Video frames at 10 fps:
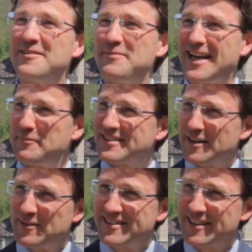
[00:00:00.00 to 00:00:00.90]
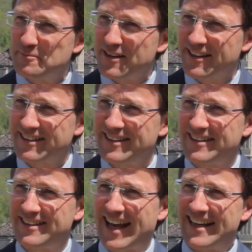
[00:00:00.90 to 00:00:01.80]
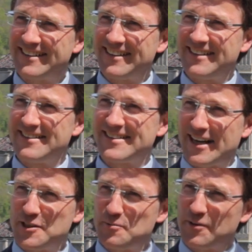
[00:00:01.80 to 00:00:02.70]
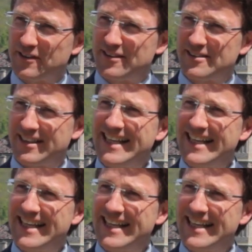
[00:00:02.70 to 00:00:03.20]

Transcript: Mein Name ist Clemens Sittmark. Ich leite in Salzburg das